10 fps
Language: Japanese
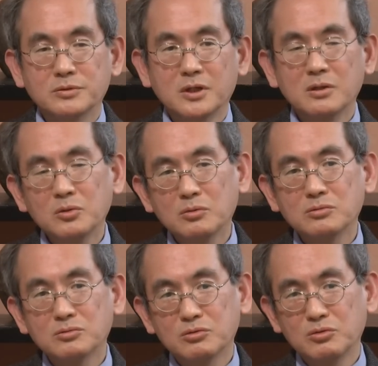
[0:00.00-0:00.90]
占領
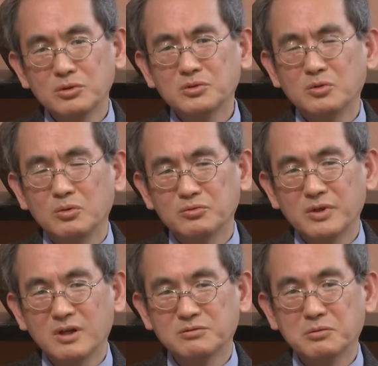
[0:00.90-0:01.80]
軍とどういう本当
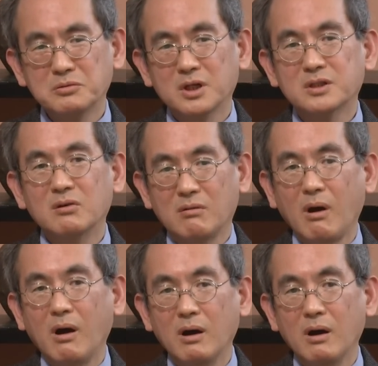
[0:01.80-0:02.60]
は約束があったのか。